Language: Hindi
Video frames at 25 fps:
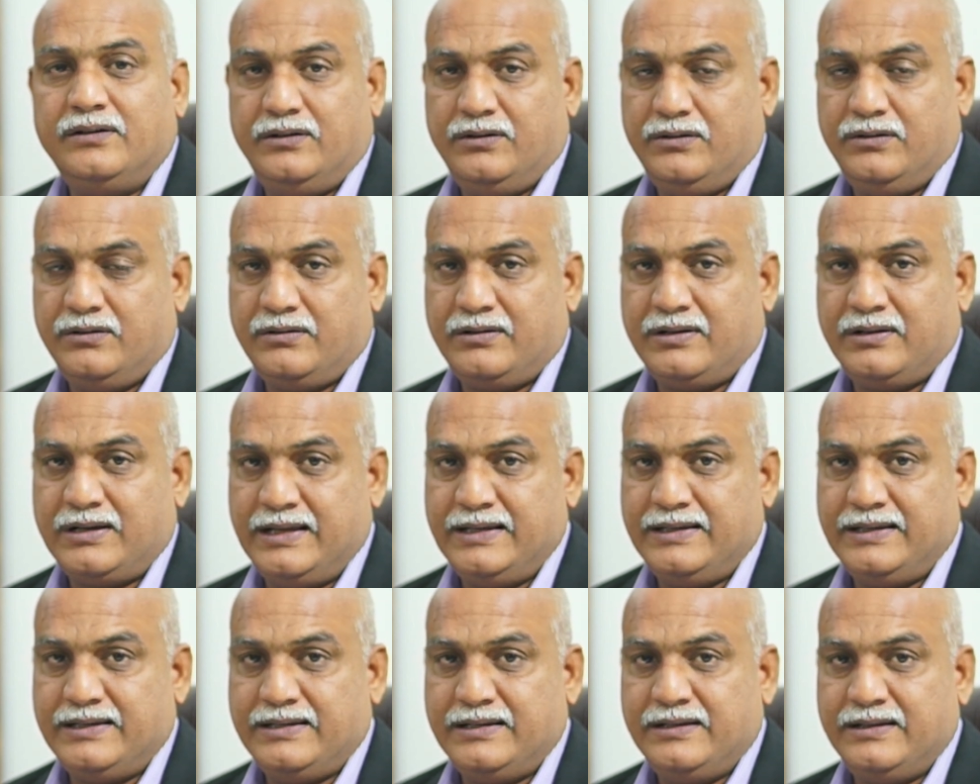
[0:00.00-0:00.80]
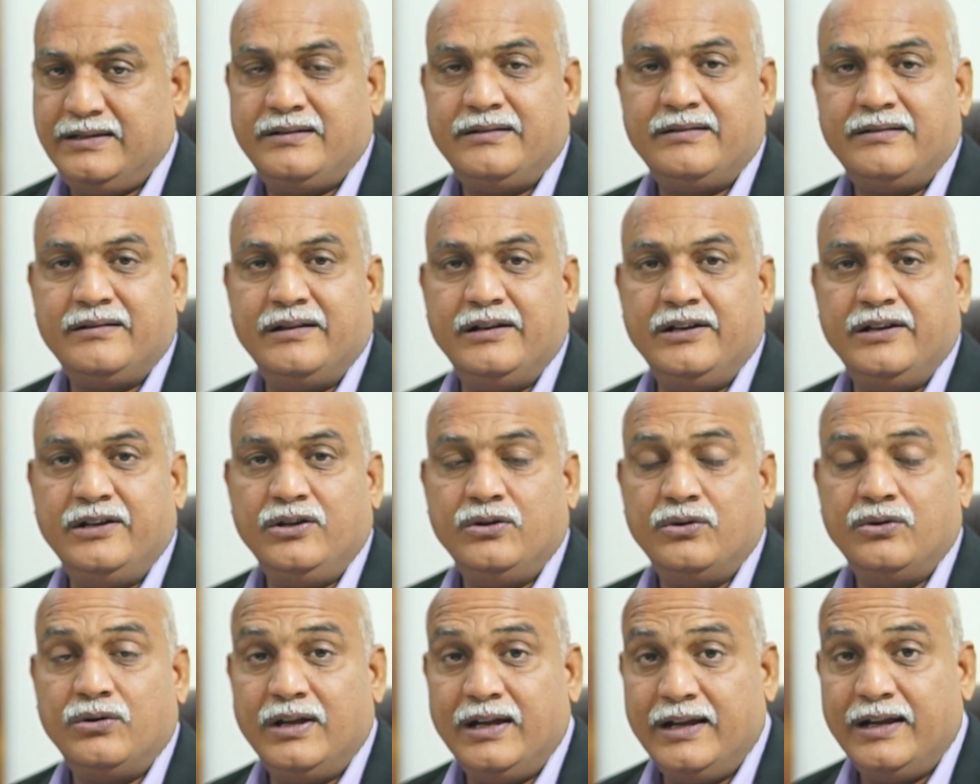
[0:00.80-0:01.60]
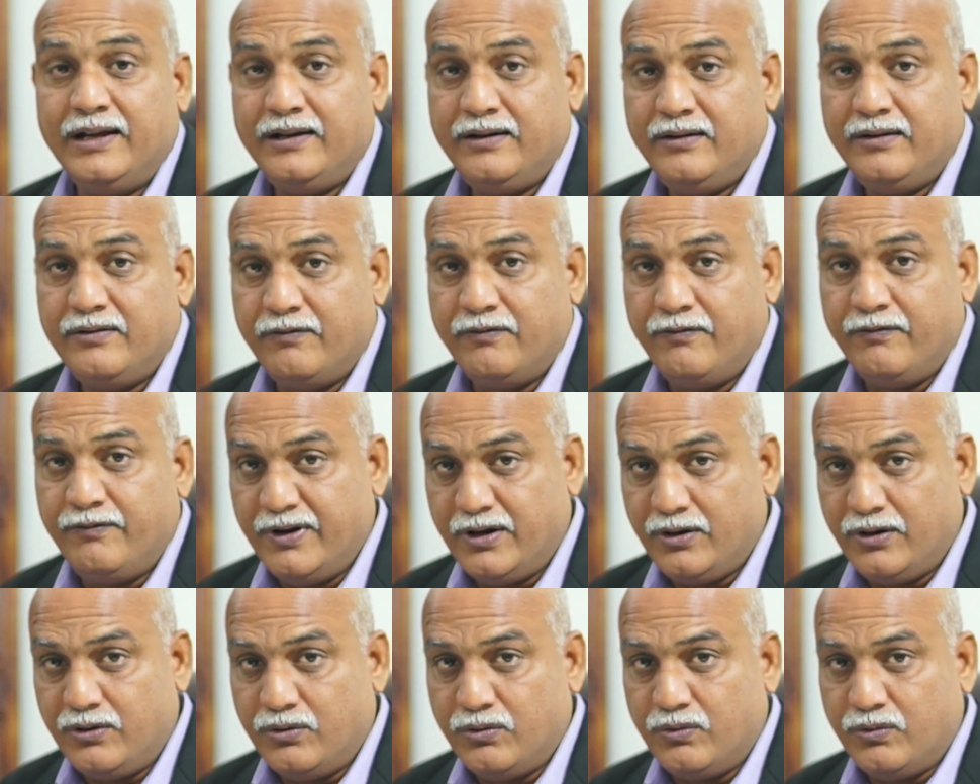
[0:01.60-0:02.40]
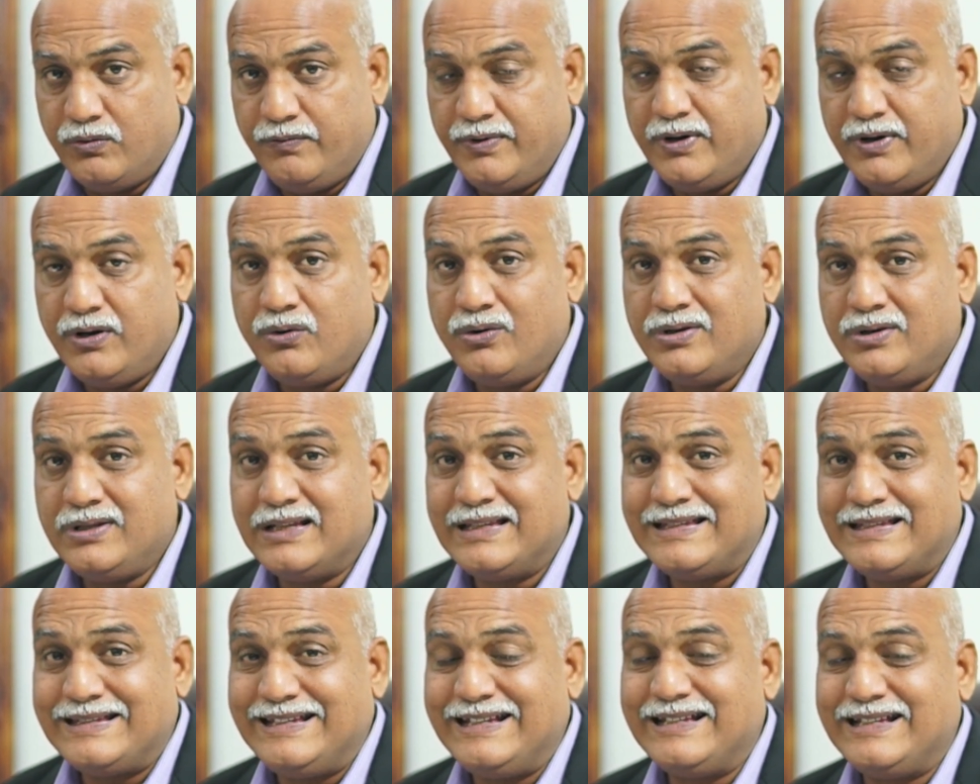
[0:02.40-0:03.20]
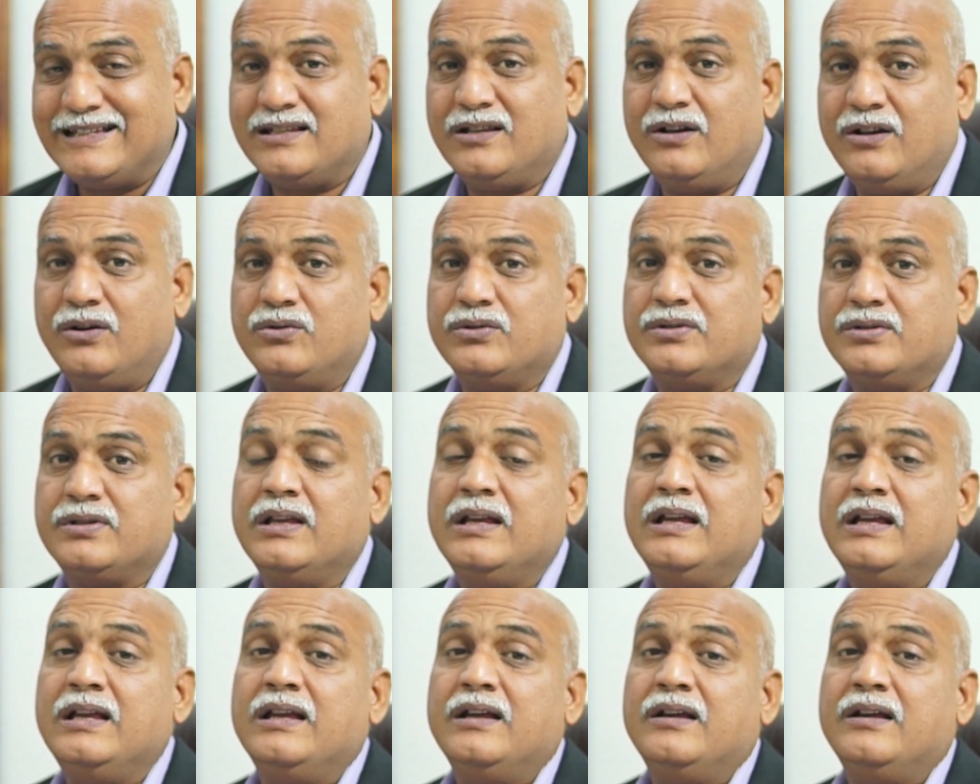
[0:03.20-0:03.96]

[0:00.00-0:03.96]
और कैंसर लियो एंड विरगो विरगो इज़ द सिक्स हाउस